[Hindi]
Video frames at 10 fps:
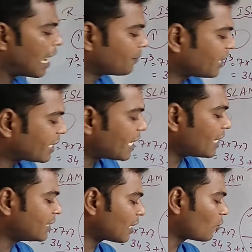अब
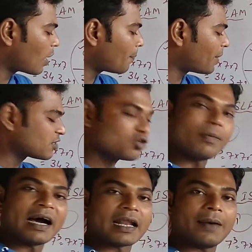देखिए इधर हुआ पांच
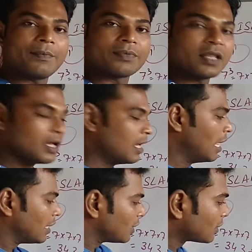सौ बारह
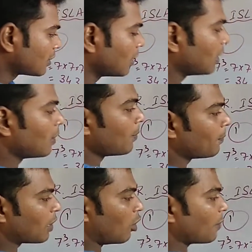
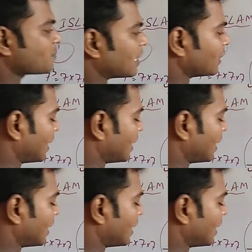पर ऑप्शन